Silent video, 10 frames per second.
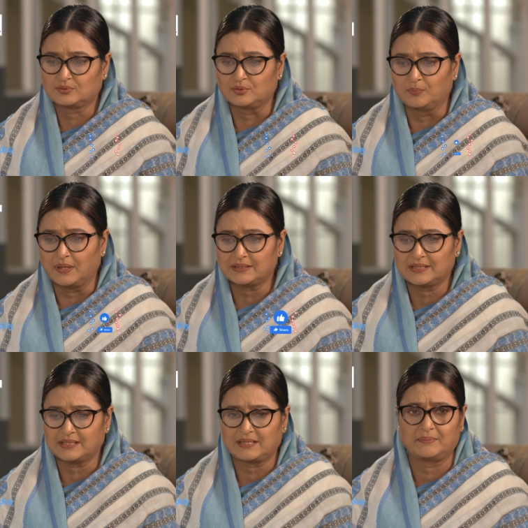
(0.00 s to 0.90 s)
তোমার
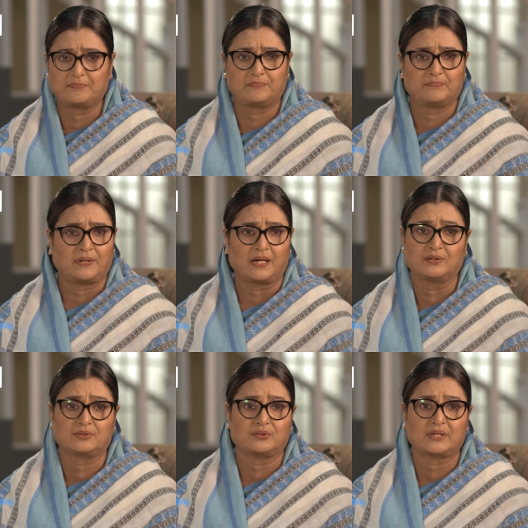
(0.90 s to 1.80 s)
থেকে
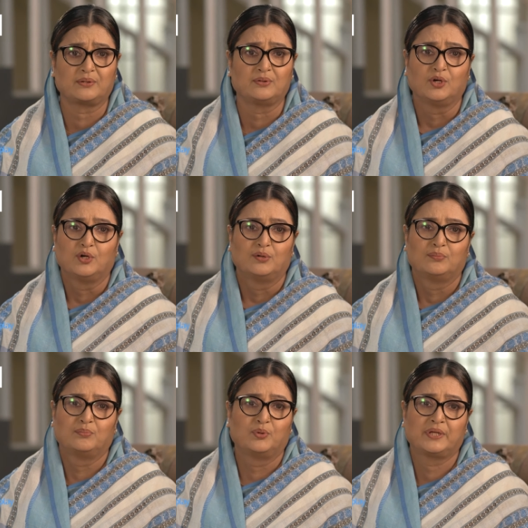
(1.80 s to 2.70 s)
ভালো তো কেউ
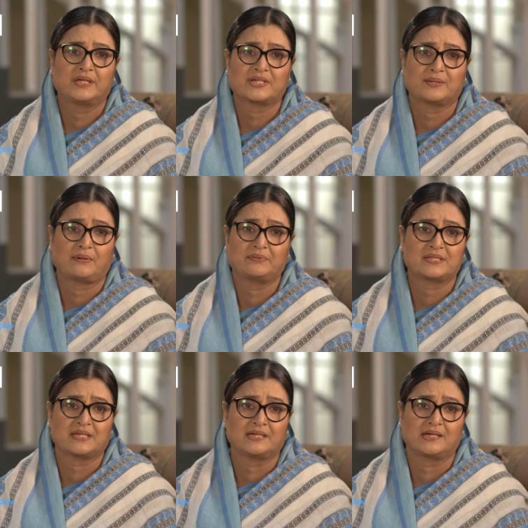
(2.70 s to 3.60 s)
মণিকে সেভাবে
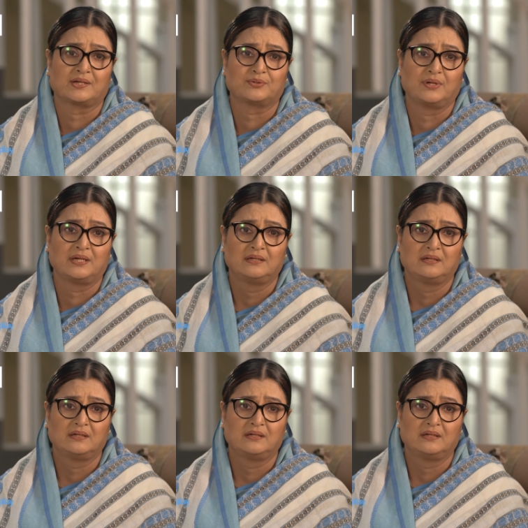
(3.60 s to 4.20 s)
চেনে না রুনা